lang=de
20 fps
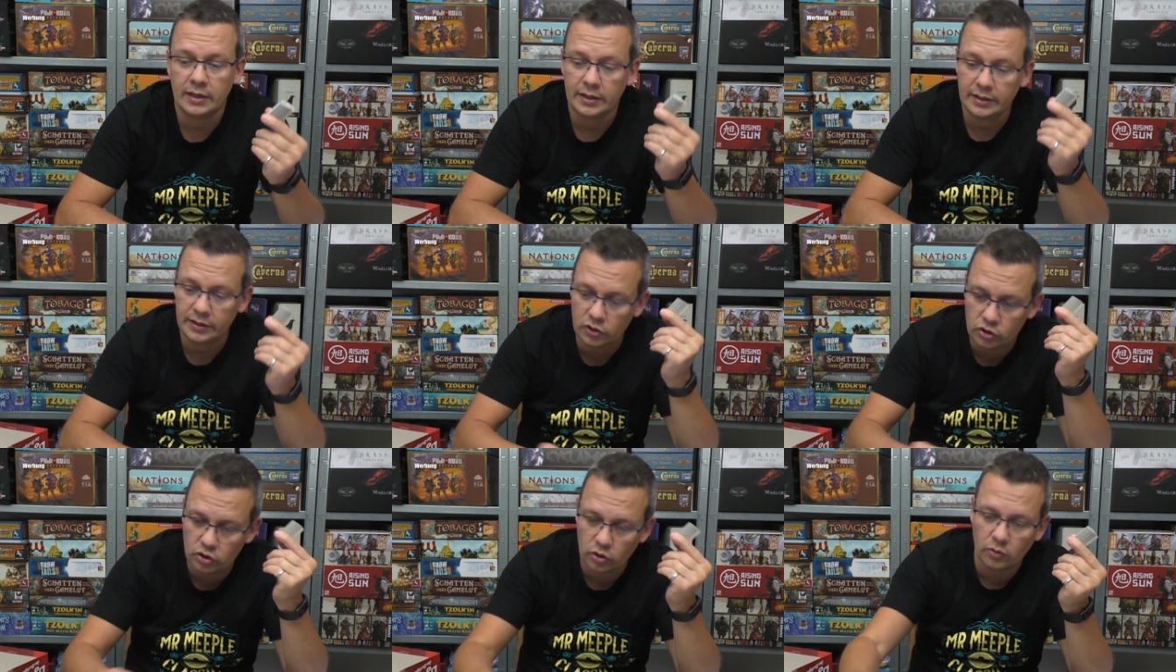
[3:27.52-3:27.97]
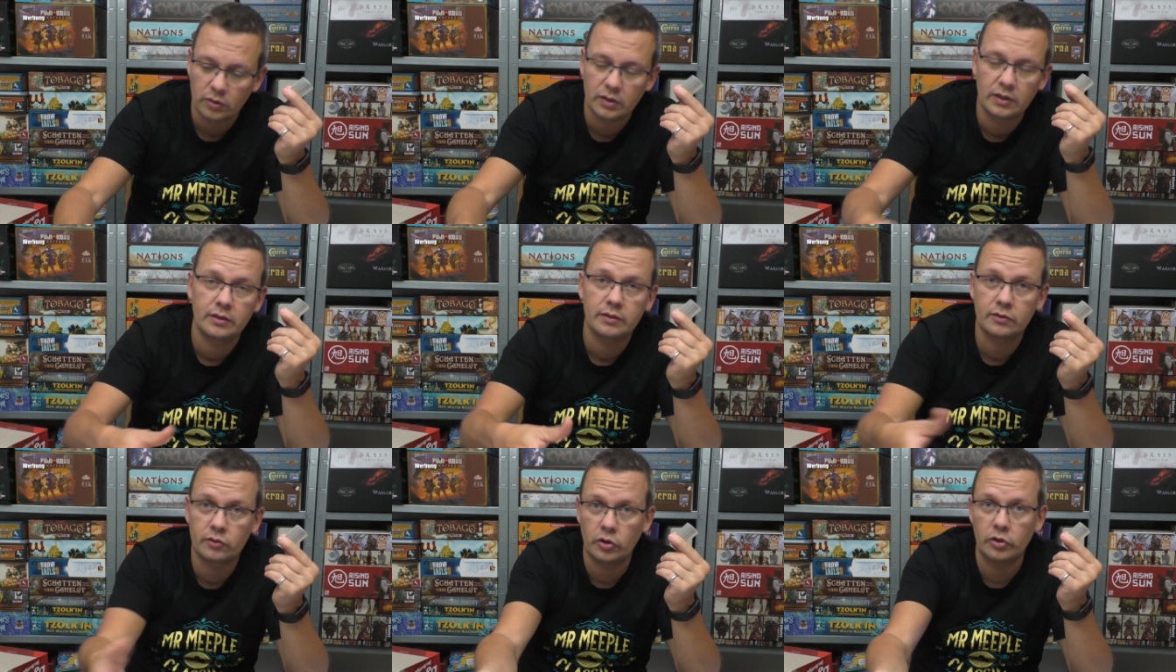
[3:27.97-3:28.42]
die
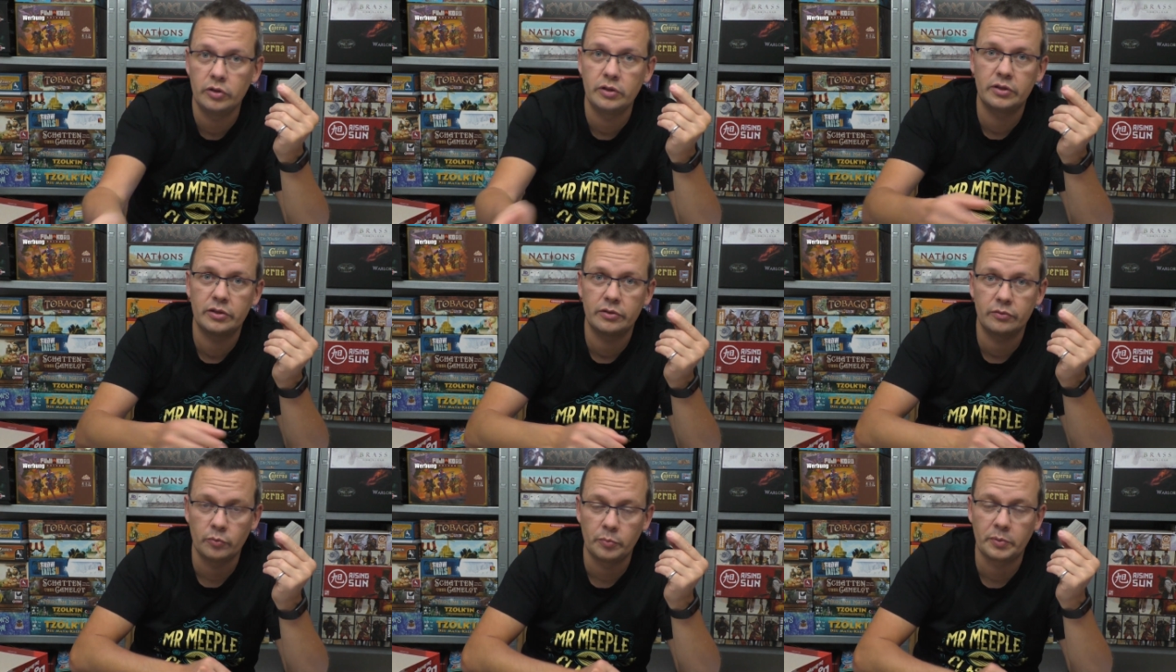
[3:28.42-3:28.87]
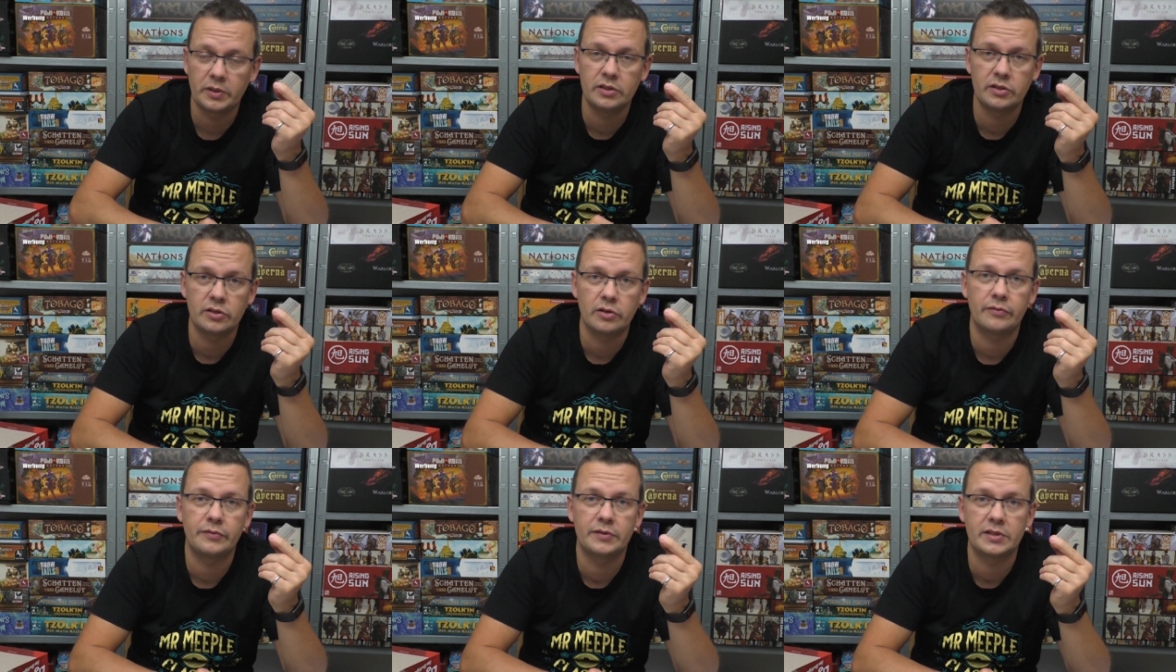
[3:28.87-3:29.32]
Joker kann ich
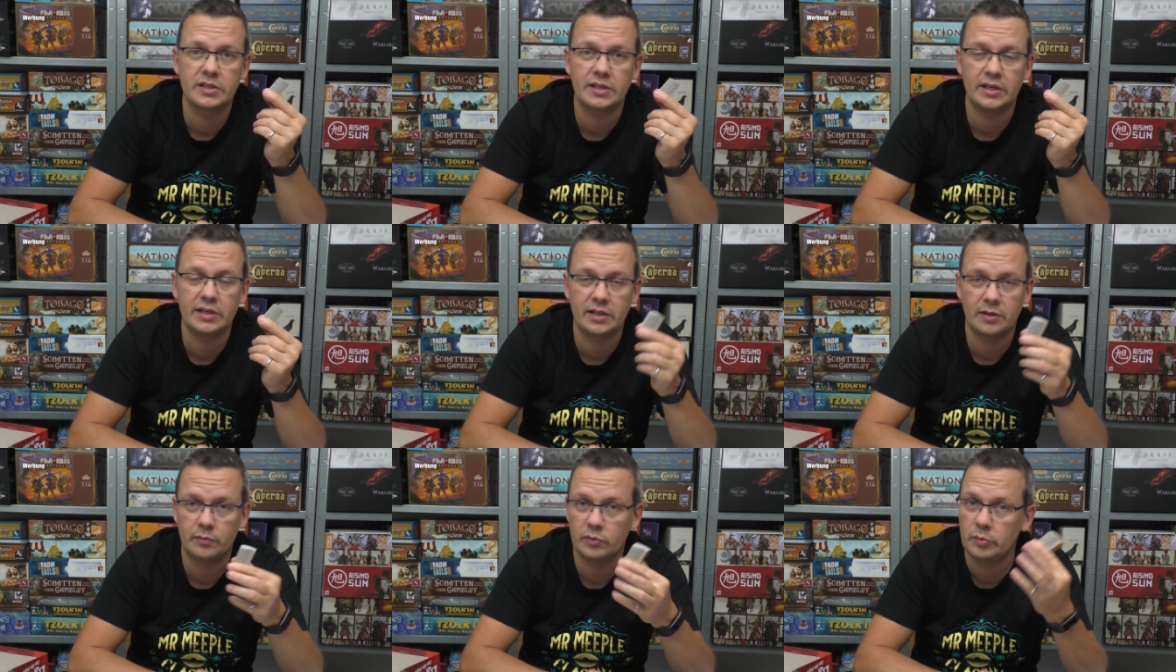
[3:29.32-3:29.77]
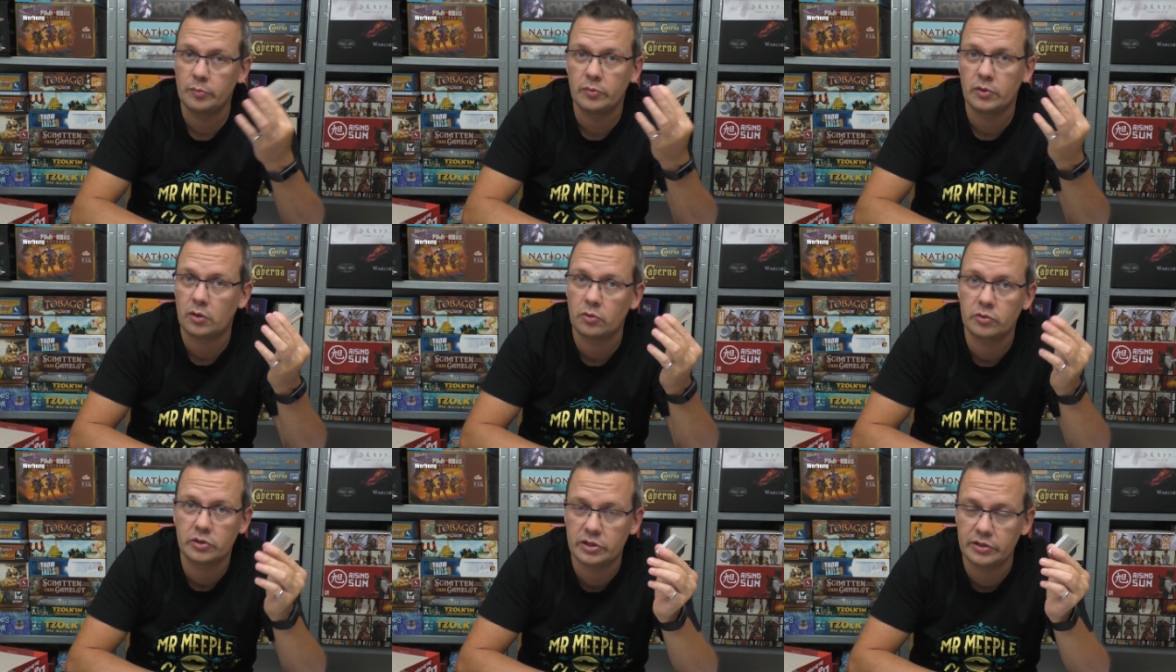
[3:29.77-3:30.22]
übrigens noch auf der Seite haben. Die
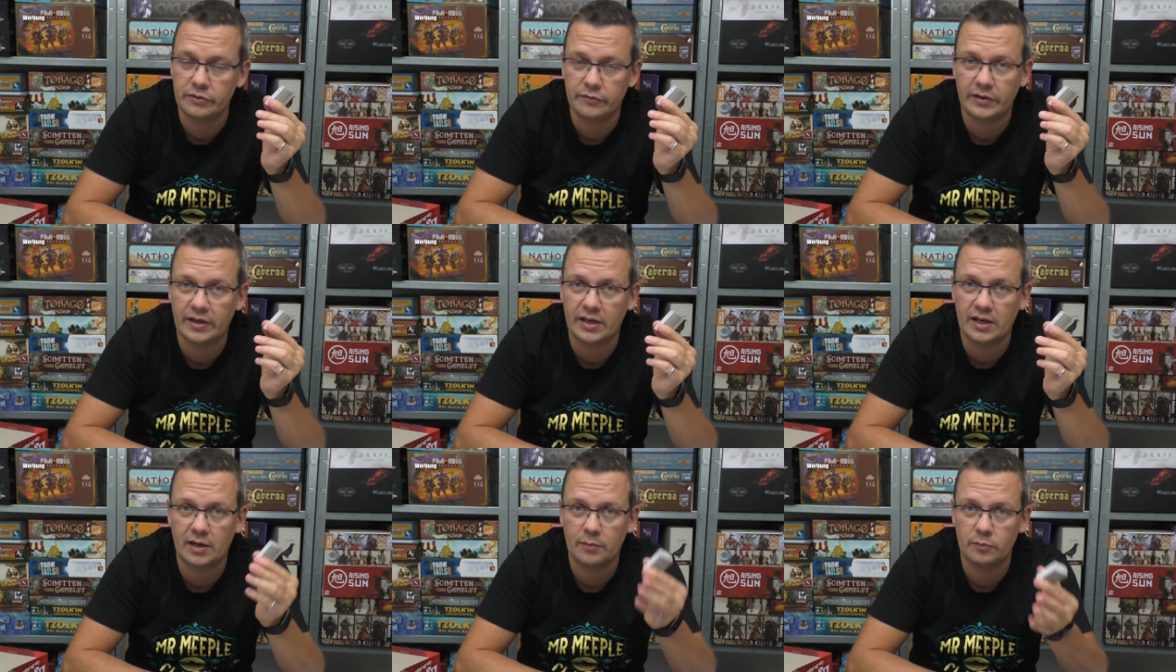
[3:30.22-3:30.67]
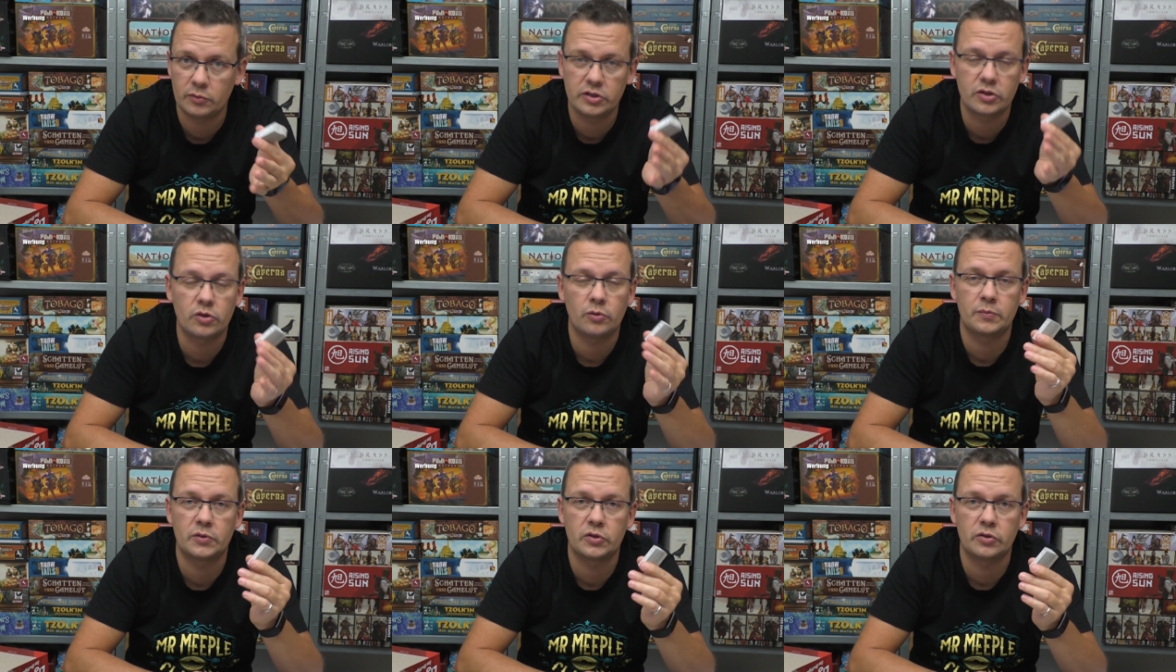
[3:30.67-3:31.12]
muss ich hinweg haben, das
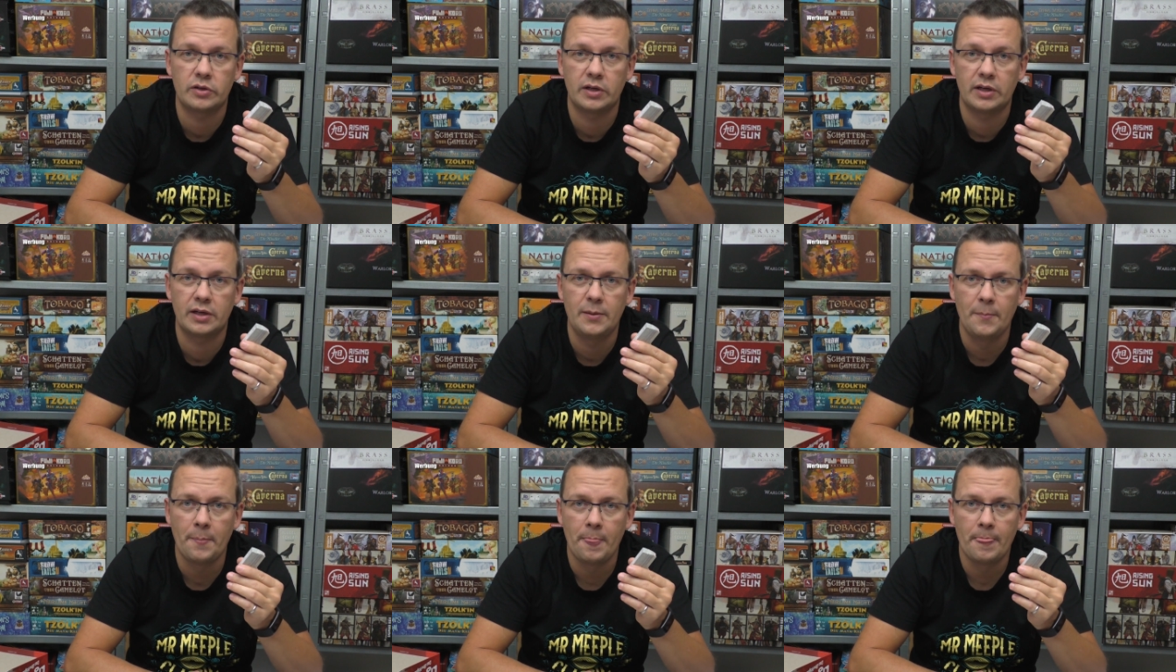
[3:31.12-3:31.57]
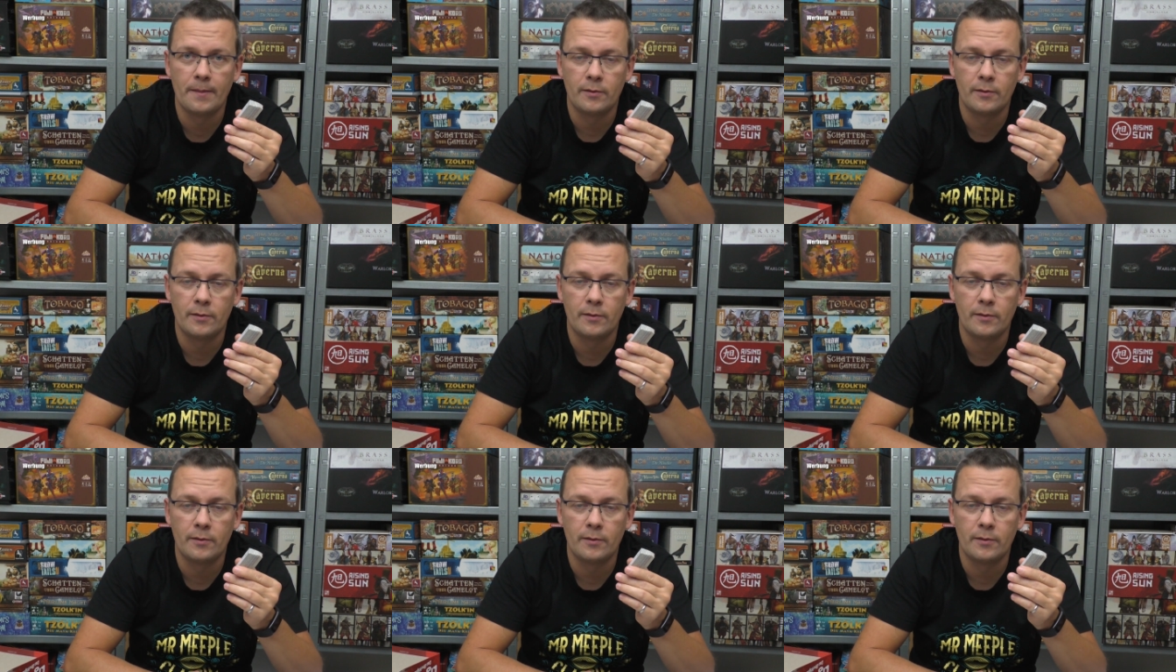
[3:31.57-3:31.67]
ist optional.